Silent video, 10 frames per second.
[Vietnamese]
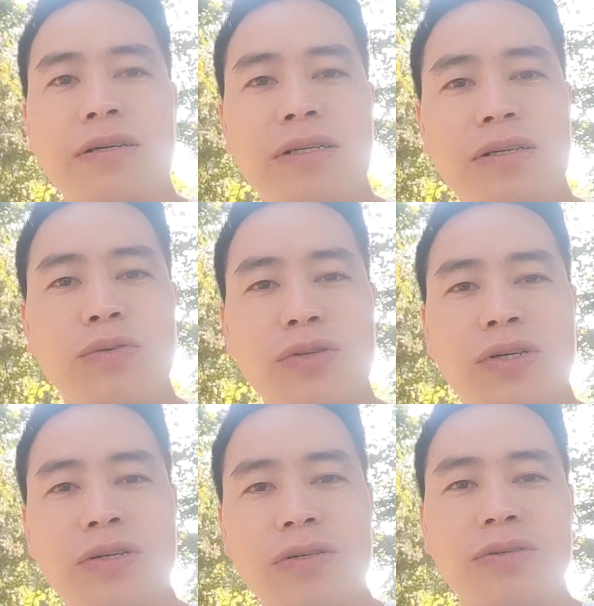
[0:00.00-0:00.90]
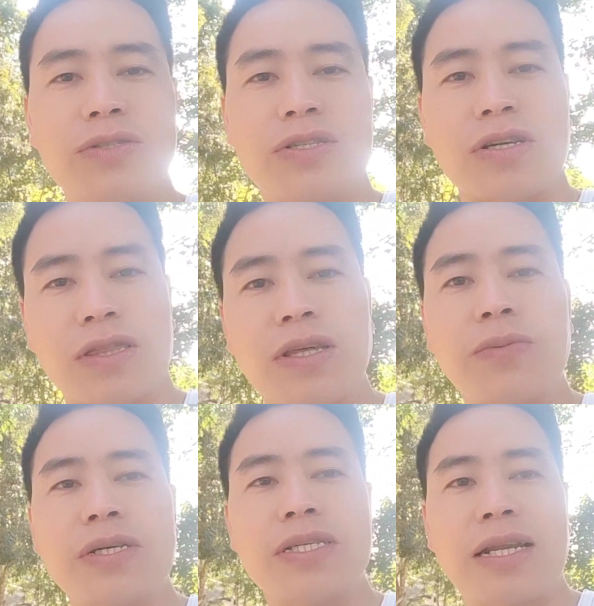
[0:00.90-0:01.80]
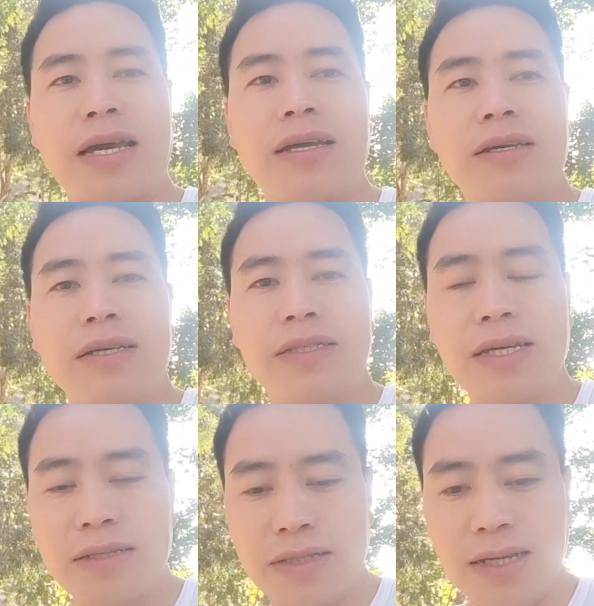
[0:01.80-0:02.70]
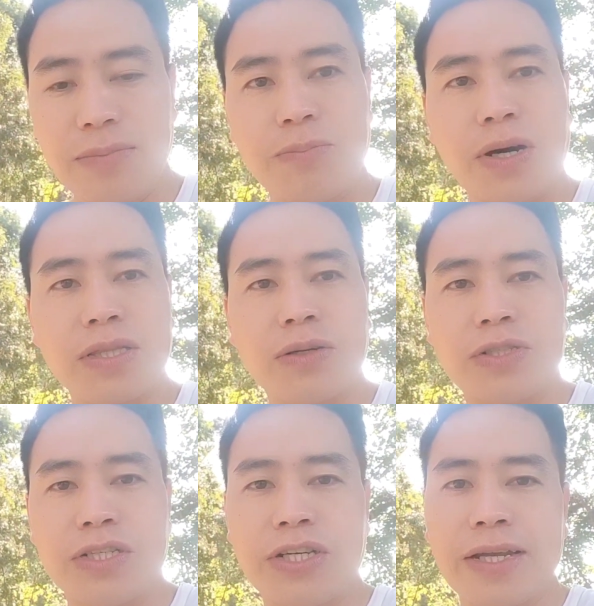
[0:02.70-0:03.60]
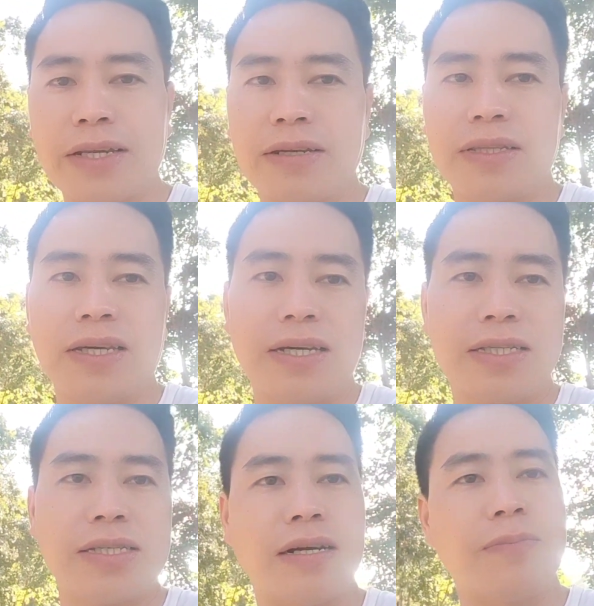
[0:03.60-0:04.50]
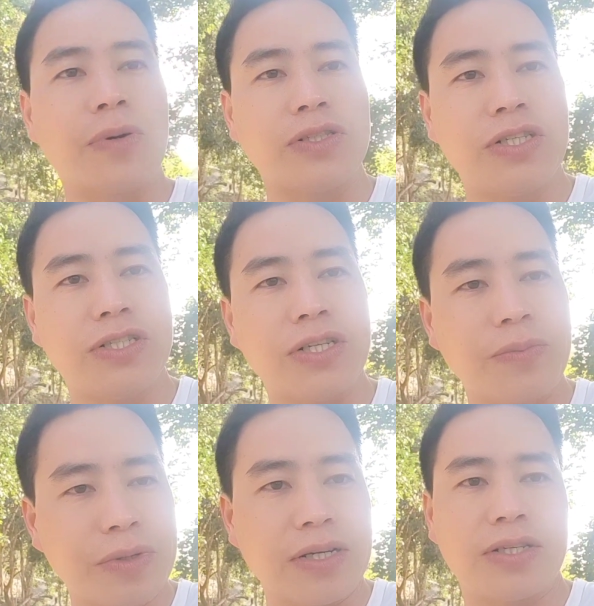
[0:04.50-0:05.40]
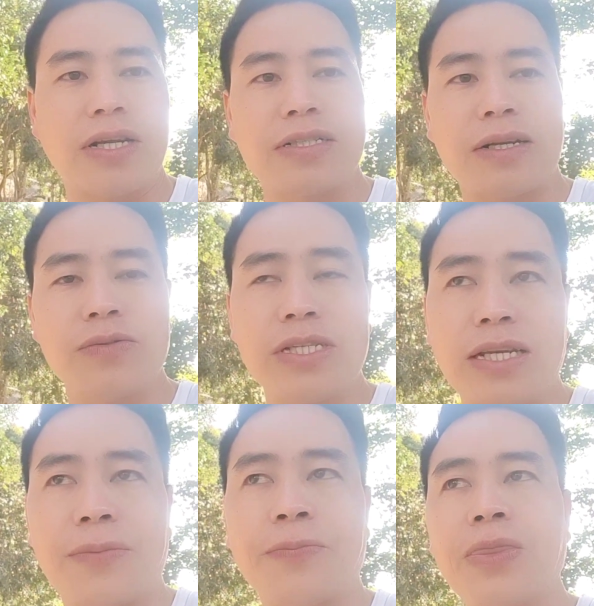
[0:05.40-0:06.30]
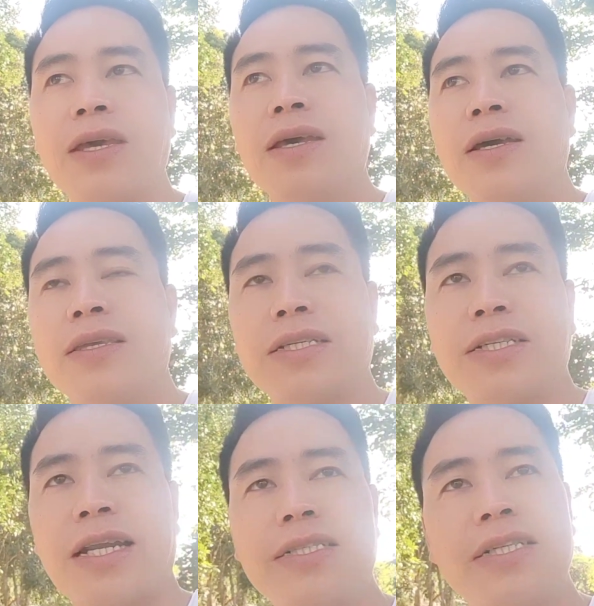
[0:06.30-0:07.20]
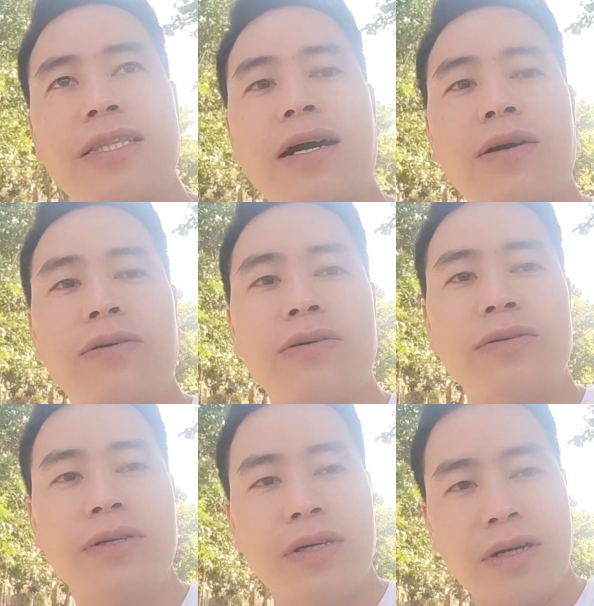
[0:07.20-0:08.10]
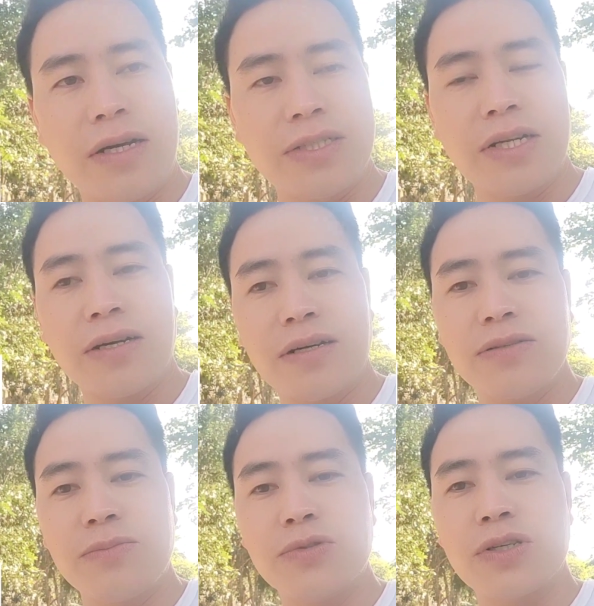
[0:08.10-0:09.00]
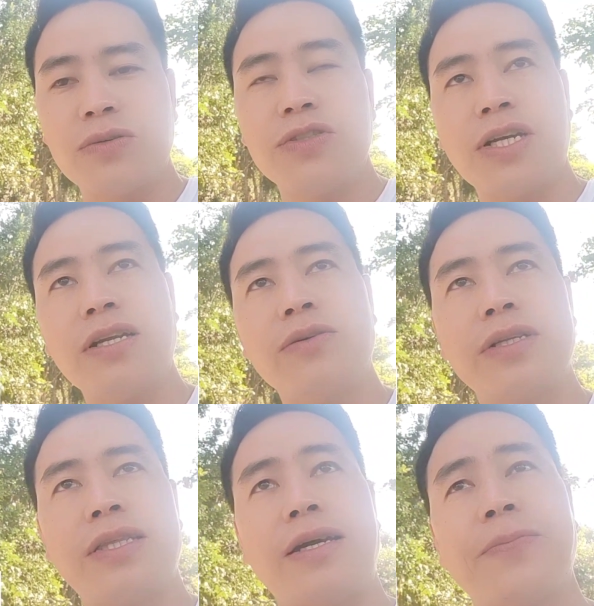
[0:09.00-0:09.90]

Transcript: lúc lúc sọ tông nó xí nè chơi nữa thế thì bỏ tàu chơi tranh nên nó thế giờ họ bỏ chỉ rong là sẽ đã giả lúc gì nè chơi chơi đã chín tao ở trên nó 有 một trò luôn chơi lùi tiền